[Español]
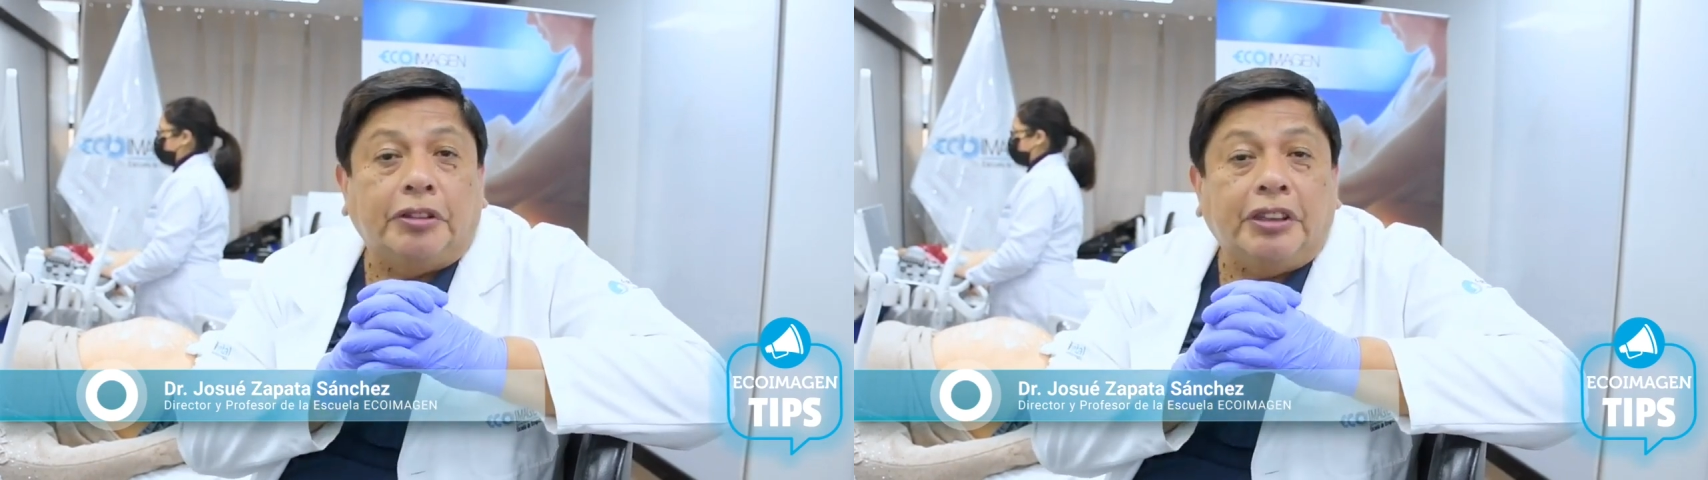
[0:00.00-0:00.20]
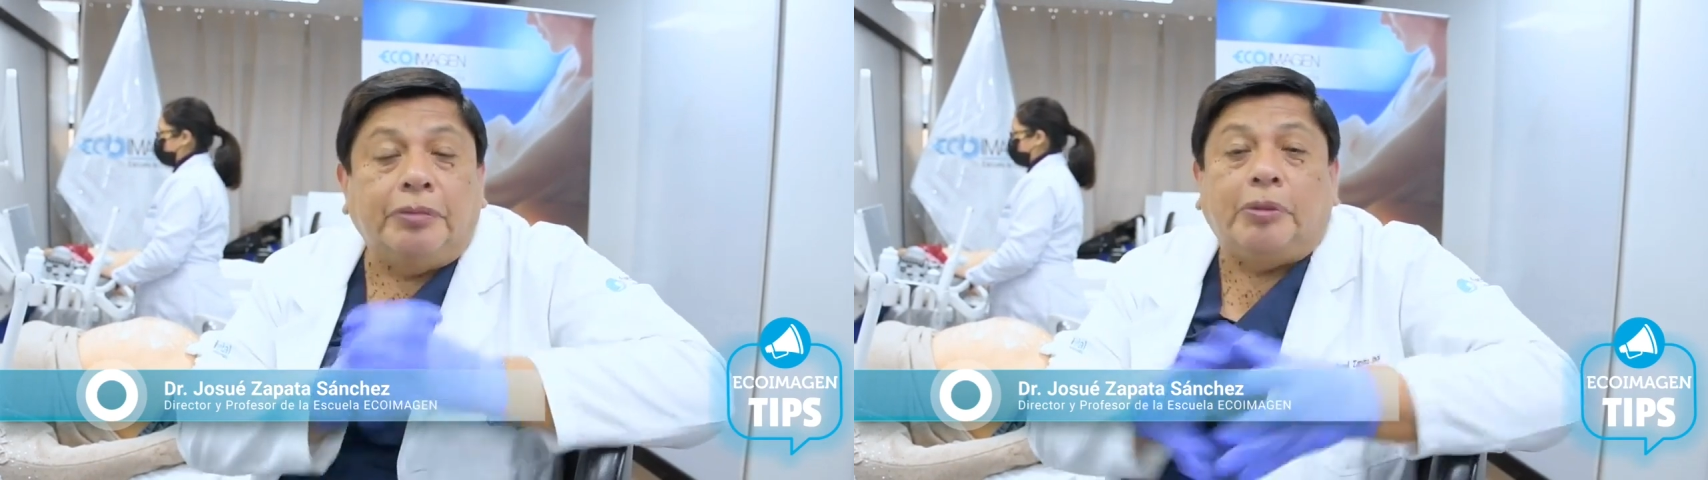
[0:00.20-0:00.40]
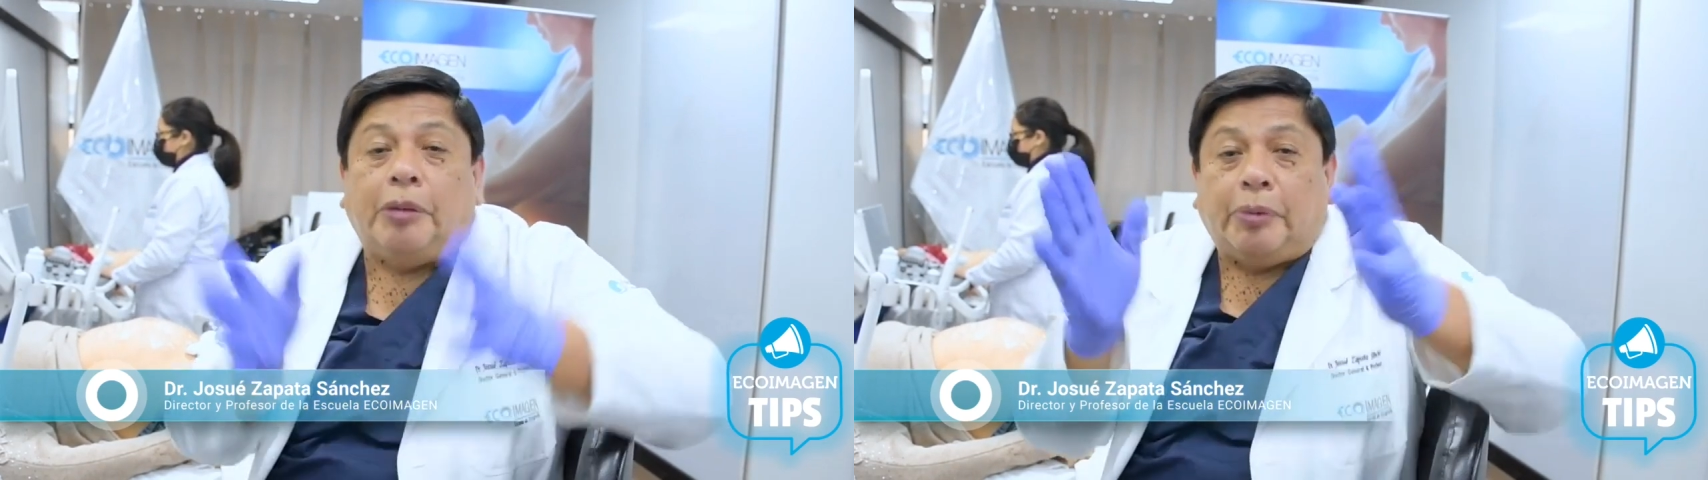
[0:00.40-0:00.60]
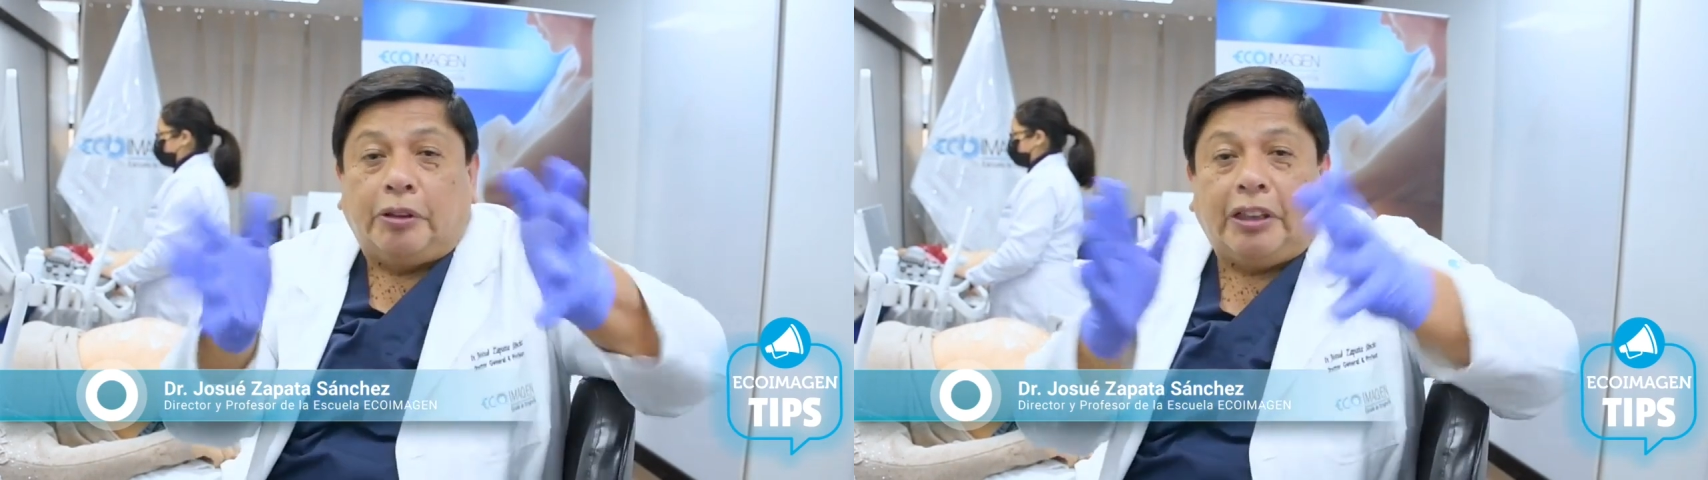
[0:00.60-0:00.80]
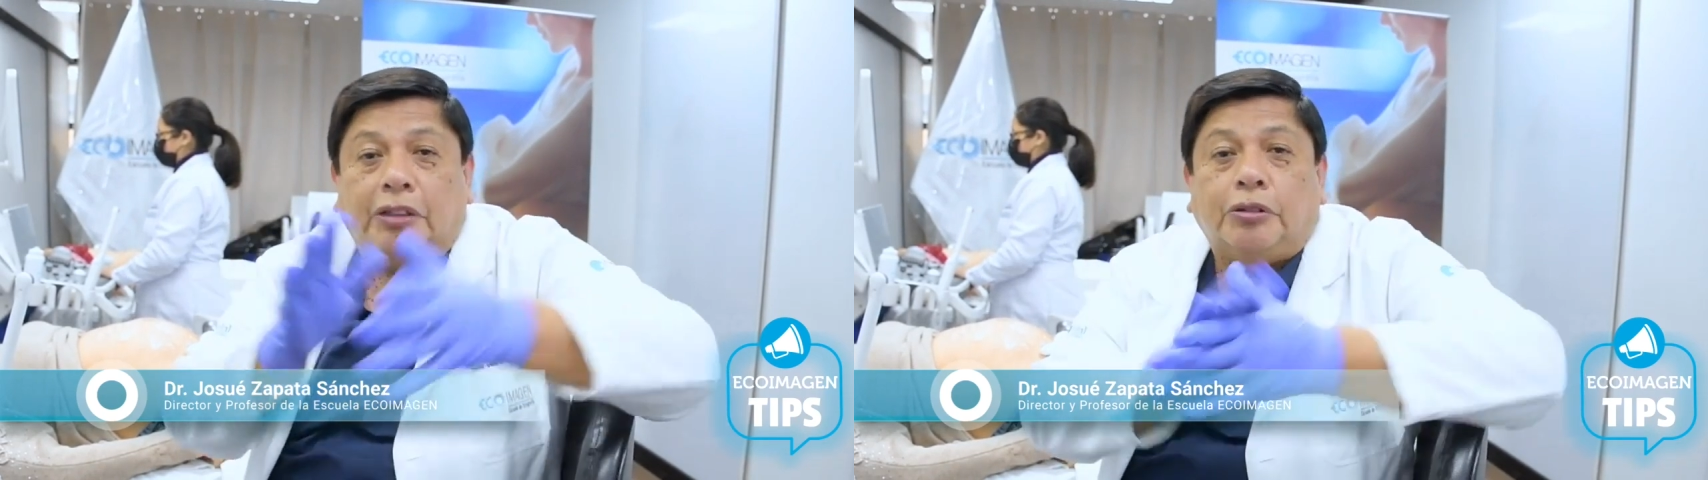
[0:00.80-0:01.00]
espero
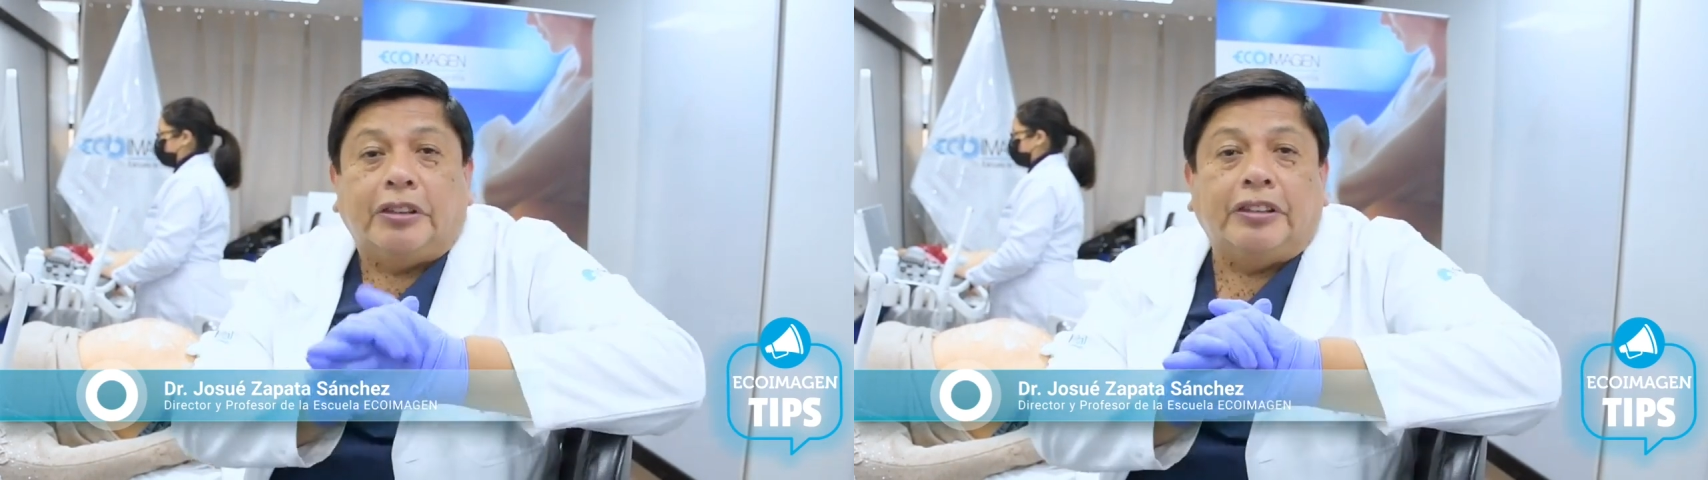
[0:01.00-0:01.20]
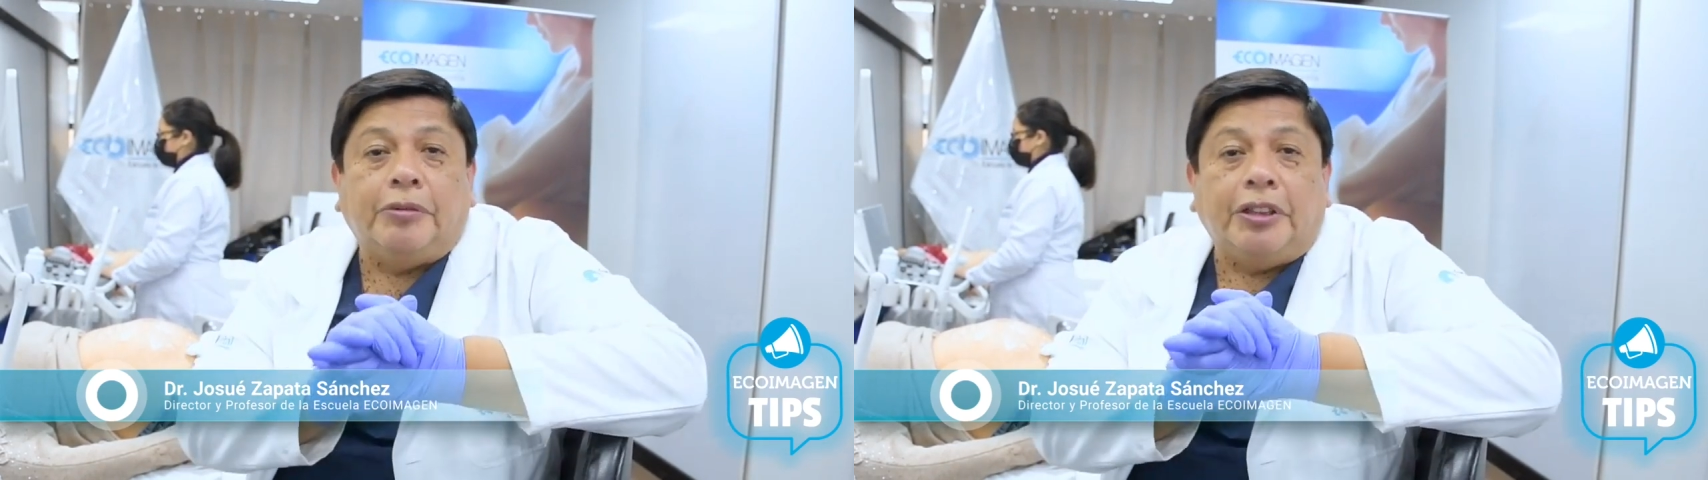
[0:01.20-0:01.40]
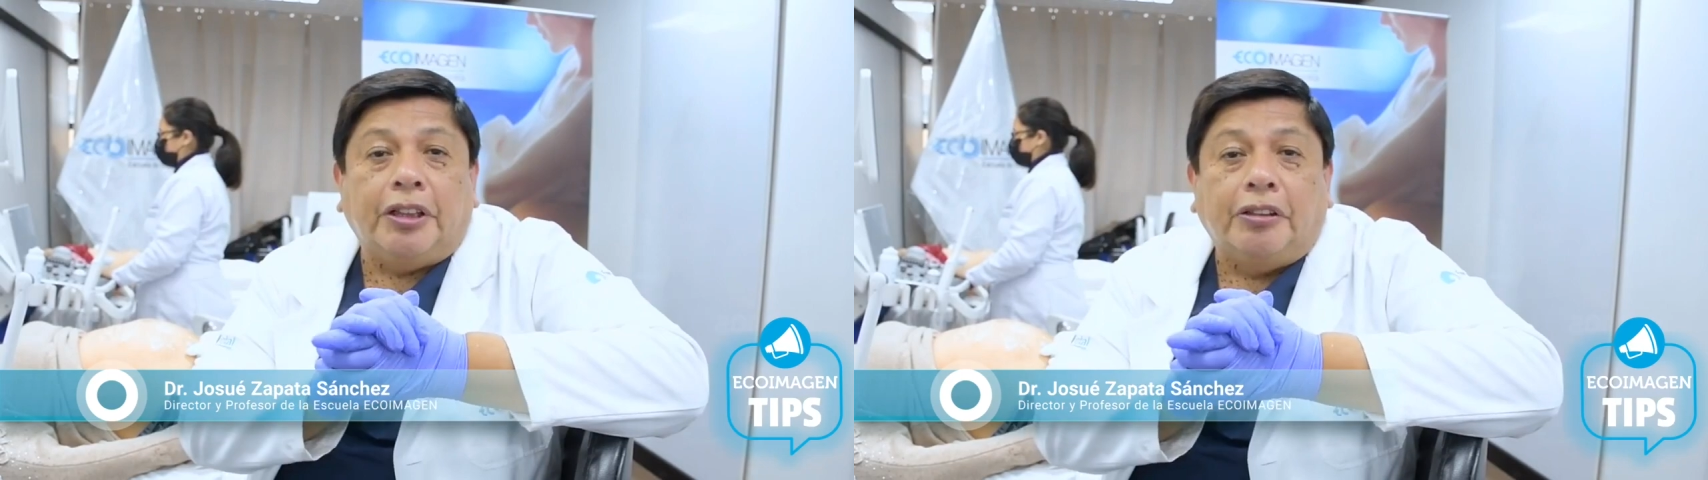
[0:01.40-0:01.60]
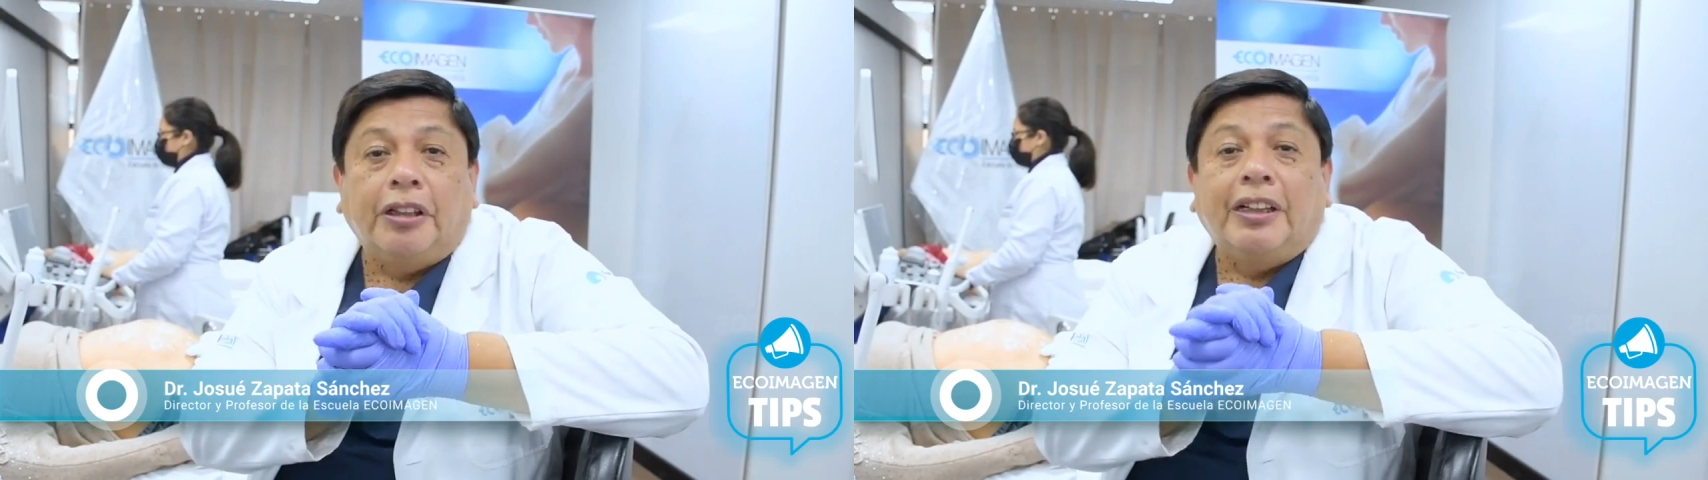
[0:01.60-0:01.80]
que les guste este video